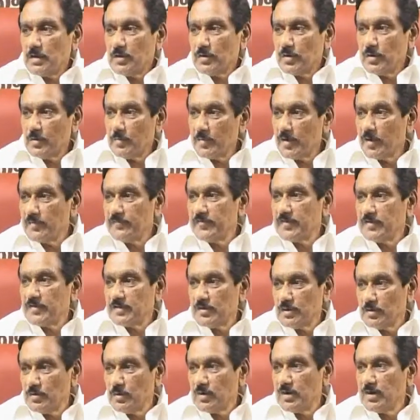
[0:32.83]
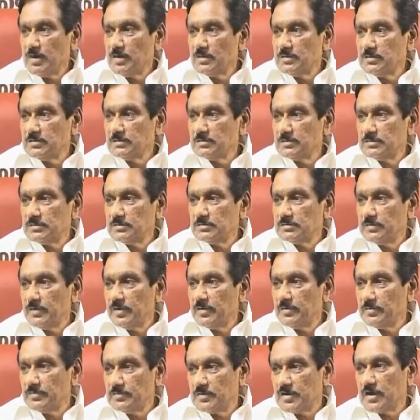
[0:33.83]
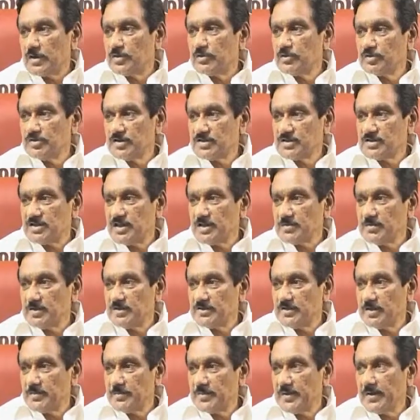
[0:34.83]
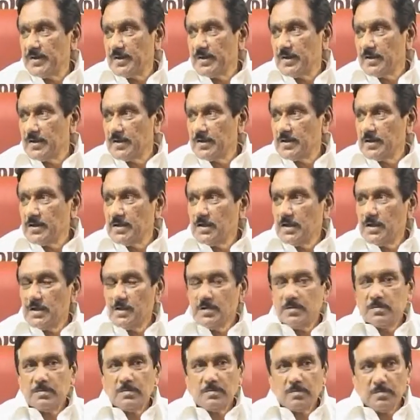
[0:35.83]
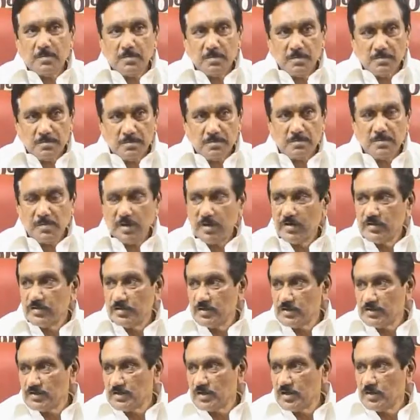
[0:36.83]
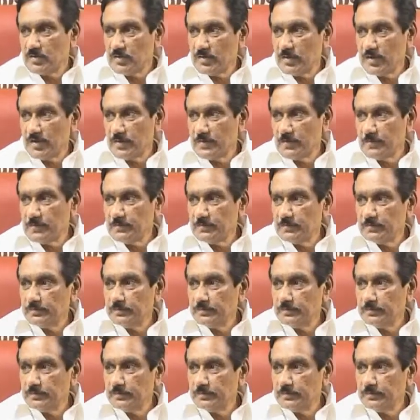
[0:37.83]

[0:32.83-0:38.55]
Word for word: రుణమాఫీ అంతా కూడా మేము రద్దు చేస్తామని చెప్పి మనం చేస్తూ ఉన్నాను